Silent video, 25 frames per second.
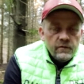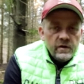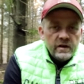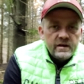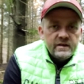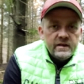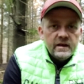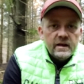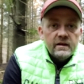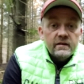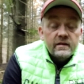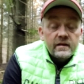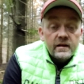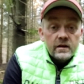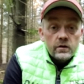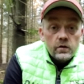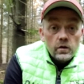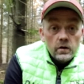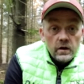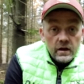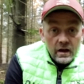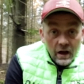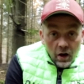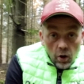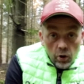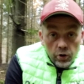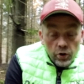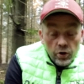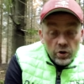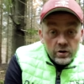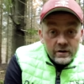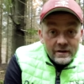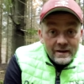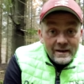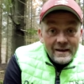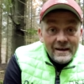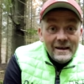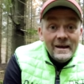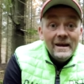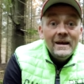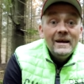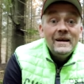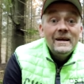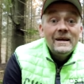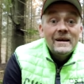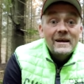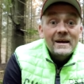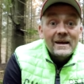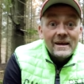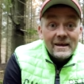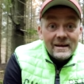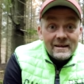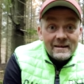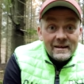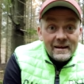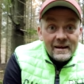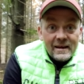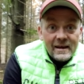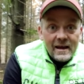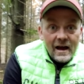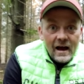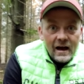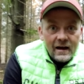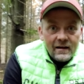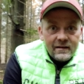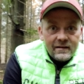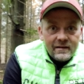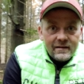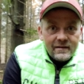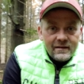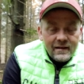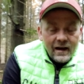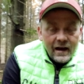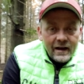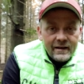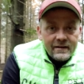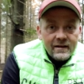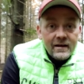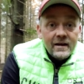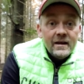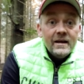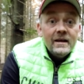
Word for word: Wichtig ist natürlich auch noch die richtige Jahreszeit.